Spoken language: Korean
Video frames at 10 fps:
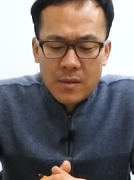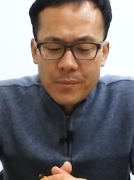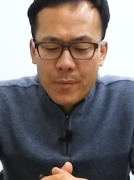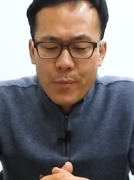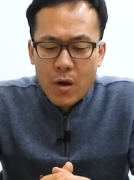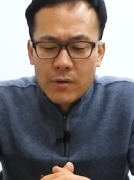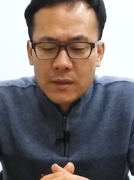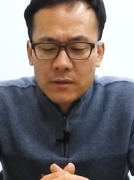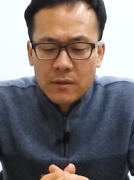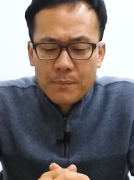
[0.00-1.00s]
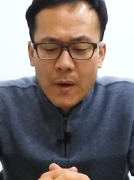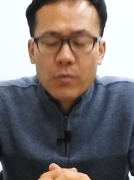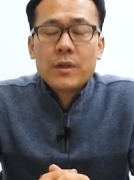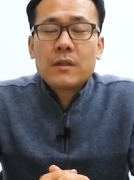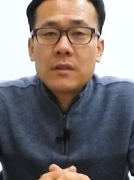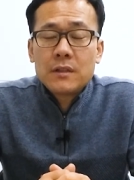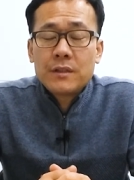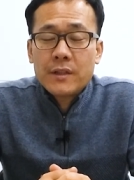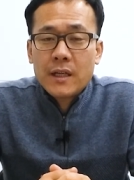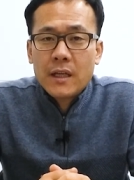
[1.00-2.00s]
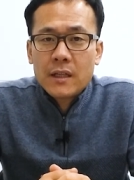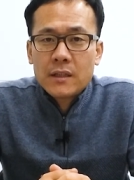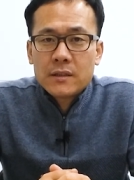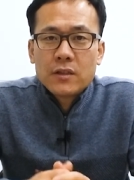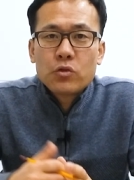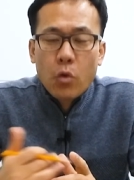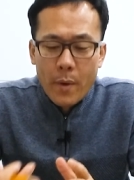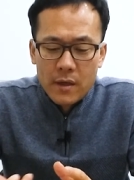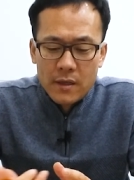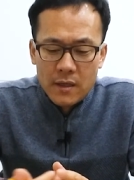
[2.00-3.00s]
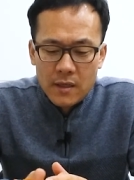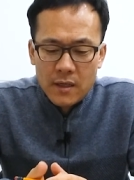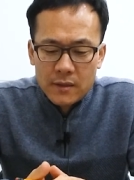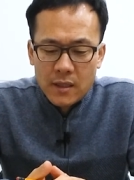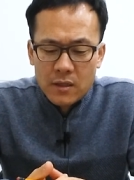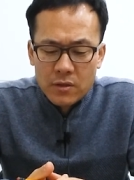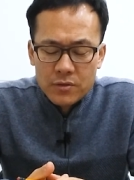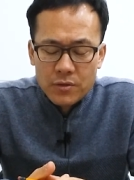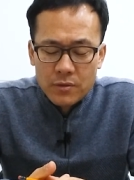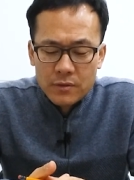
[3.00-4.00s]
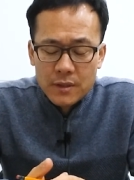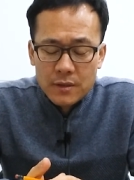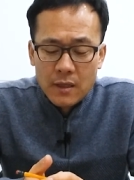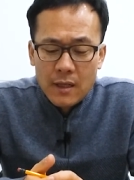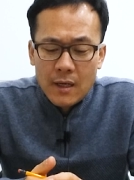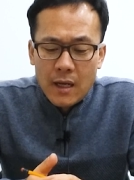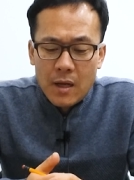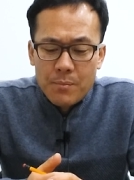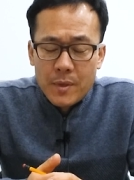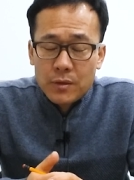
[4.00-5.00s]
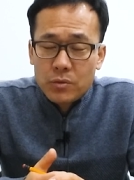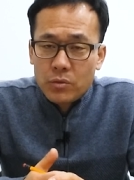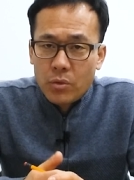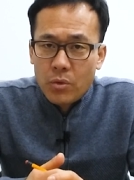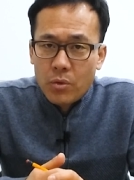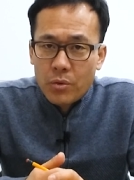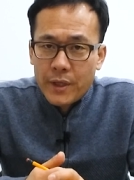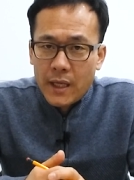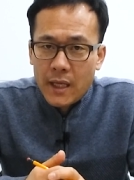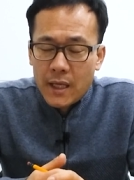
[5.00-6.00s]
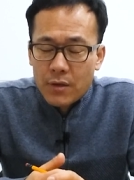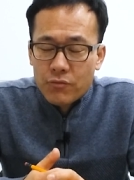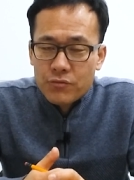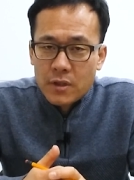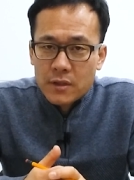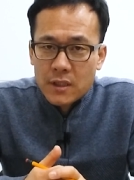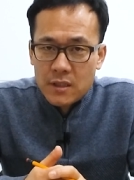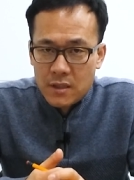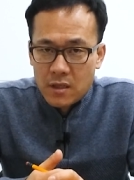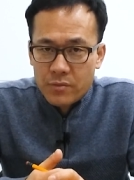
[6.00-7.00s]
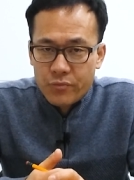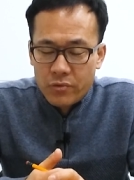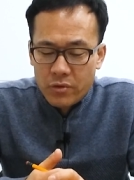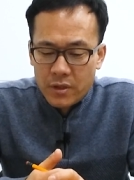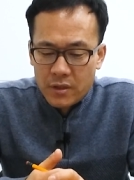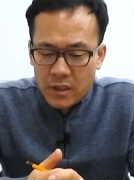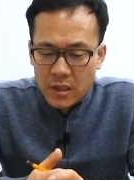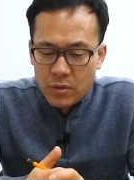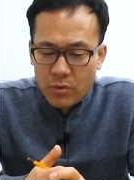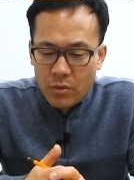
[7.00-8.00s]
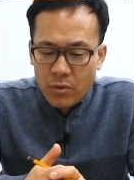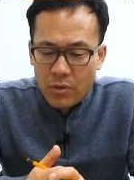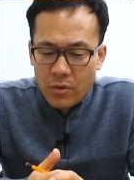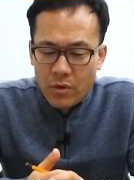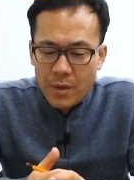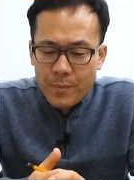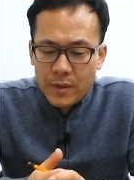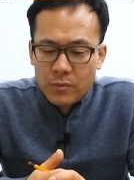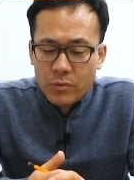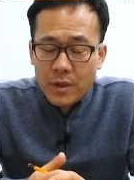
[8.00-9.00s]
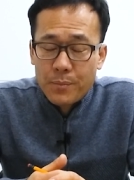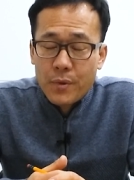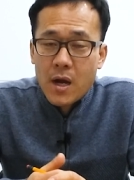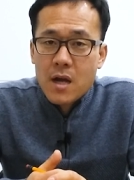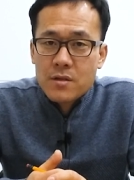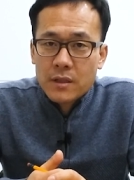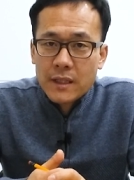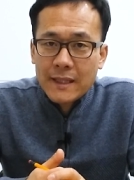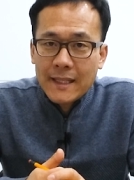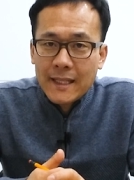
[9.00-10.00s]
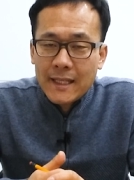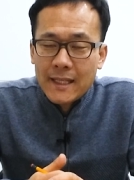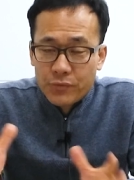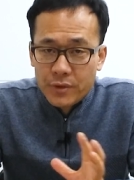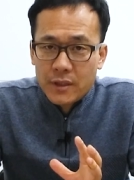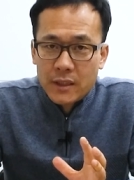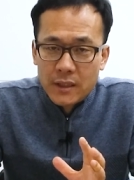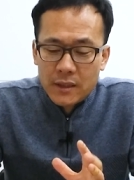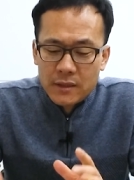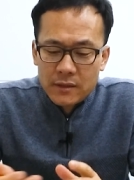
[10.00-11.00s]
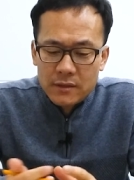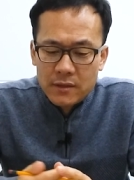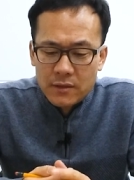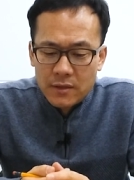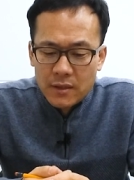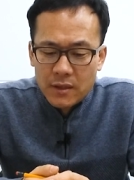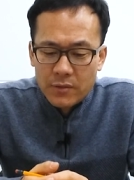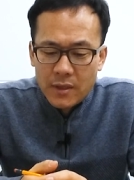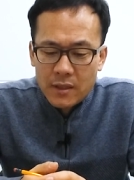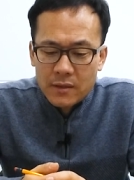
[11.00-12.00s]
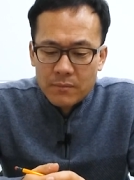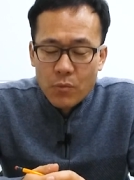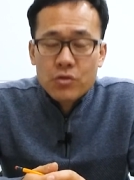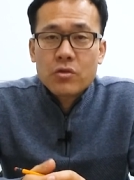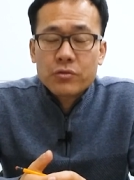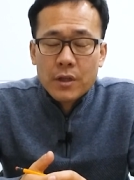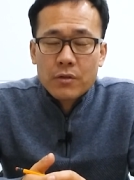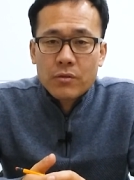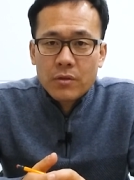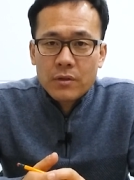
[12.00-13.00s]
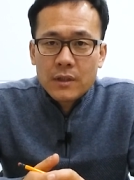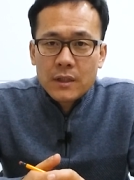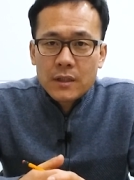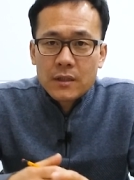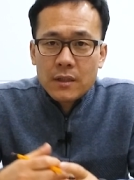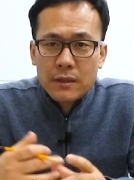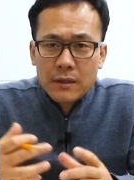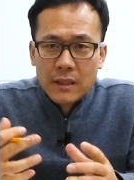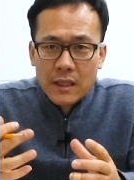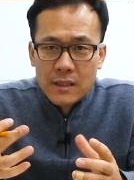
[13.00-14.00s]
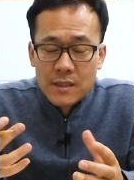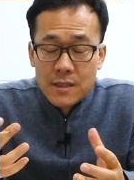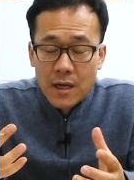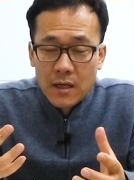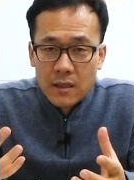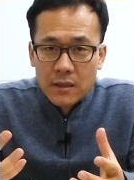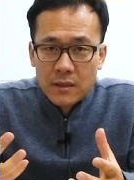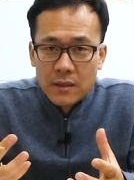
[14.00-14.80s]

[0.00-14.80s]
발표하고 나서 바로 이틀 뒤에 이런 도발을 했다는 거죠. 그래서 한반도의 군사 긴장을 불러일으키고 한반도의 평화적인 분위기를 흐트러뜨리기 위한 목적도 있고 그런 긴장